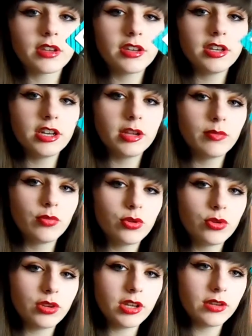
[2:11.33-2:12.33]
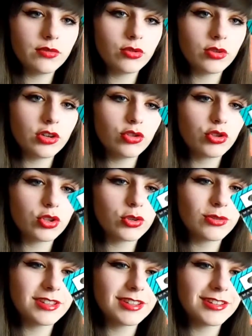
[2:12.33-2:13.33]
Il est bleu et violet, je l'ai
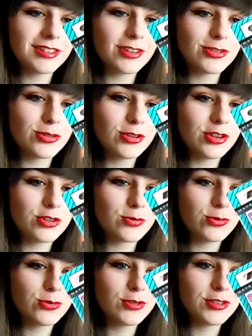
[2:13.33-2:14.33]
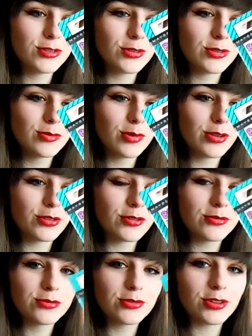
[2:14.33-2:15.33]
trouvé très très joli et je me suis dit que bah,
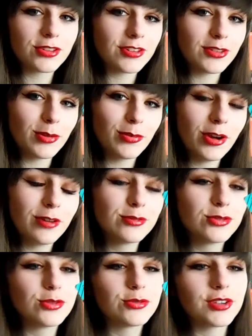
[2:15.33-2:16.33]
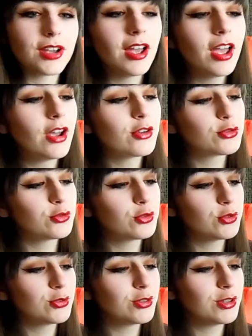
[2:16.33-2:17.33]
ça, serait sympa à vous offrir. Je trouve
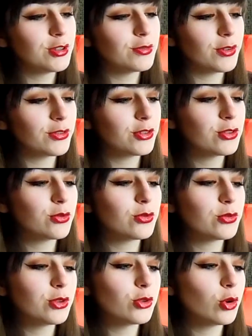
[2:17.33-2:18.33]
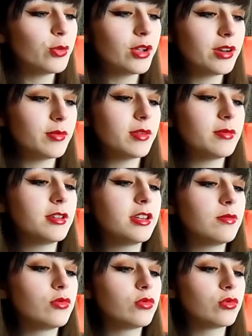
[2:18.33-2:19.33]
que c'est trop, trop bien les Baby
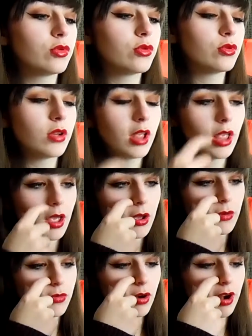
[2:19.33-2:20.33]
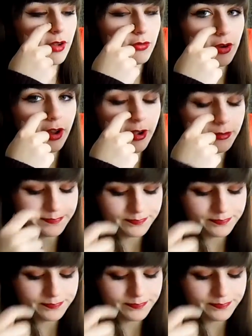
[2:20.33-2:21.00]
Lips, donc voilà, voilà.